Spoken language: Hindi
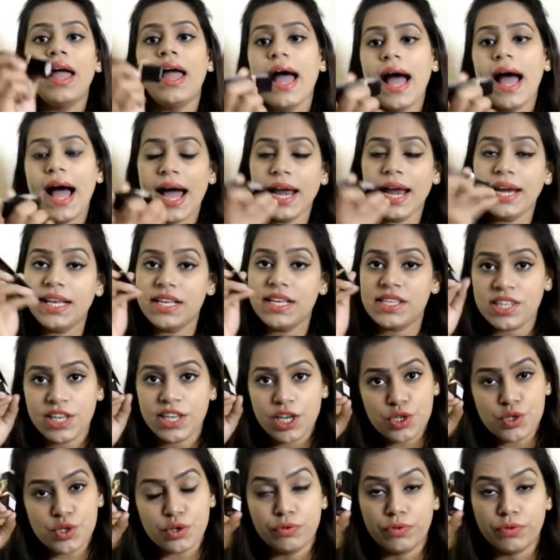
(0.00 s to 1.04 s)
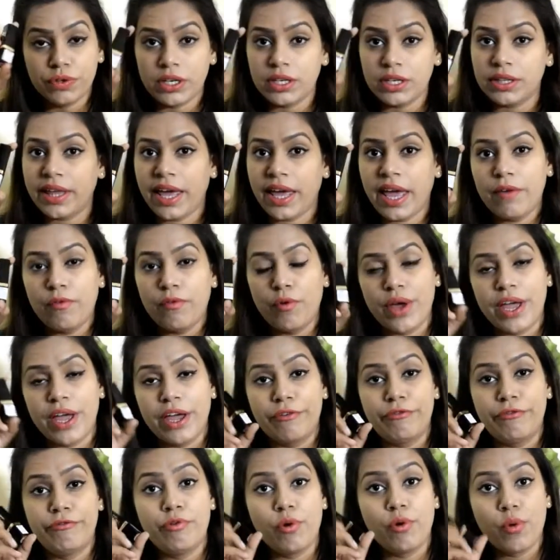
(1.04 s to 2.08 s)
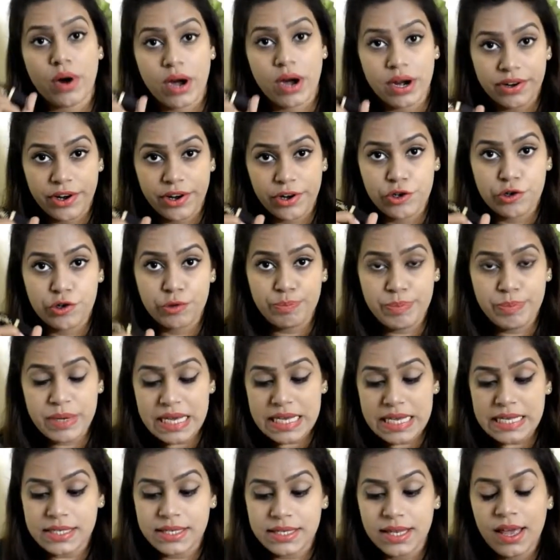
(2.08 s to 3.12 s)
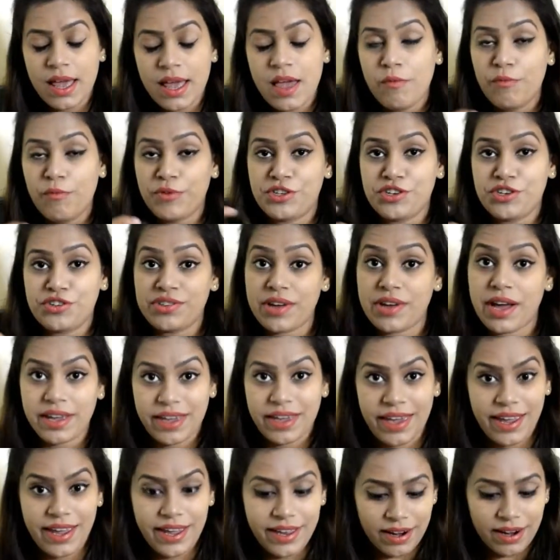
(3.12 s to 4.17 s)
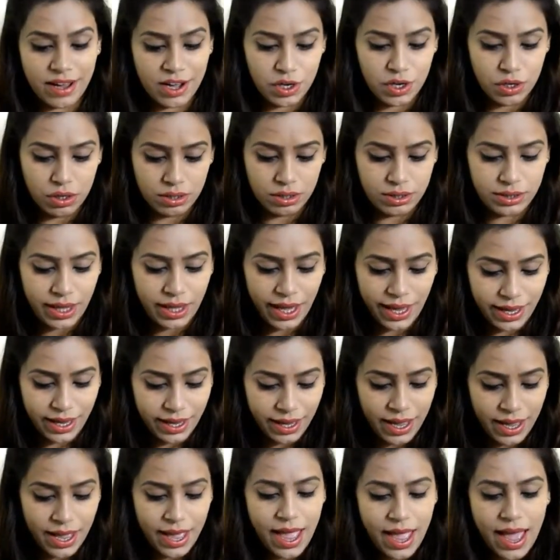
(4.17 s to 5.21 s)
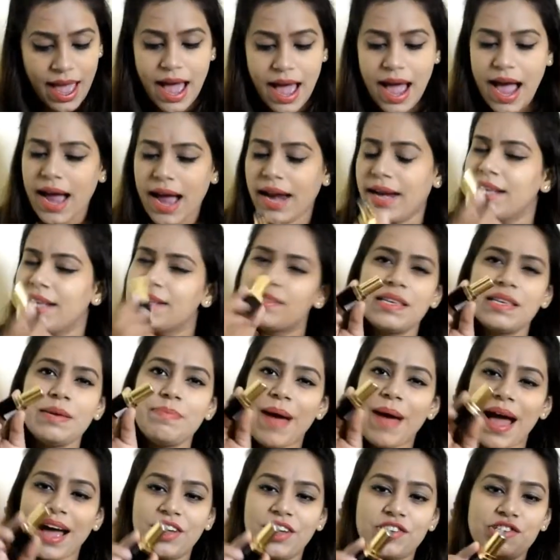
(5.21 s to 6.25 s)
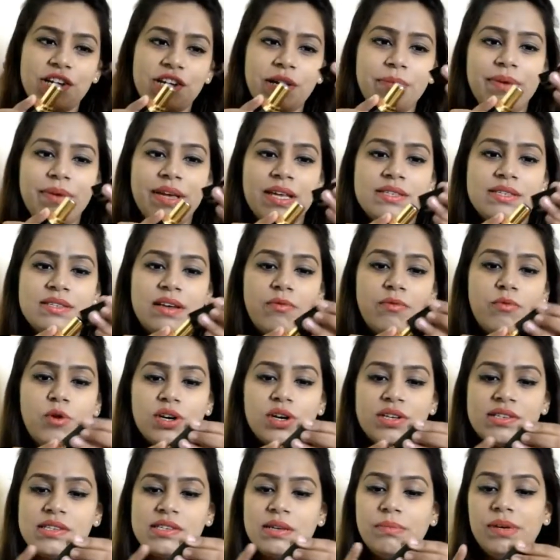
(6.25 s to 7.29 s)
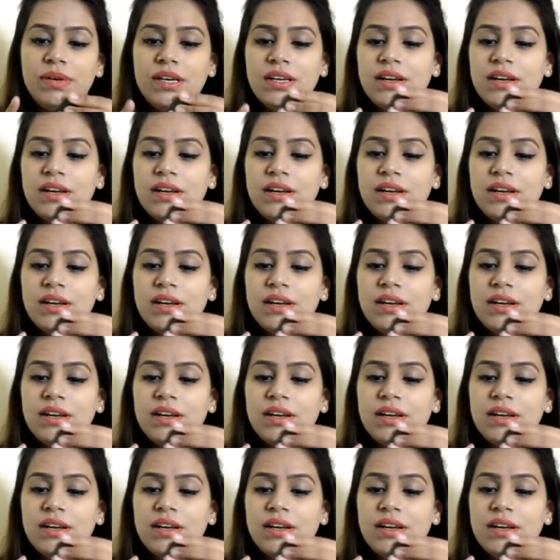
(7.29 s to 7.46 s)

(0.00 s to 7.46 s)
एंड इसकी जो वर्थ है वो है फोर हंड्रेड रुपीज़ विच इज़ अगेन अ गुड थिंग एंड इसकी पैकेजिंग भी समवॉट सिमिलर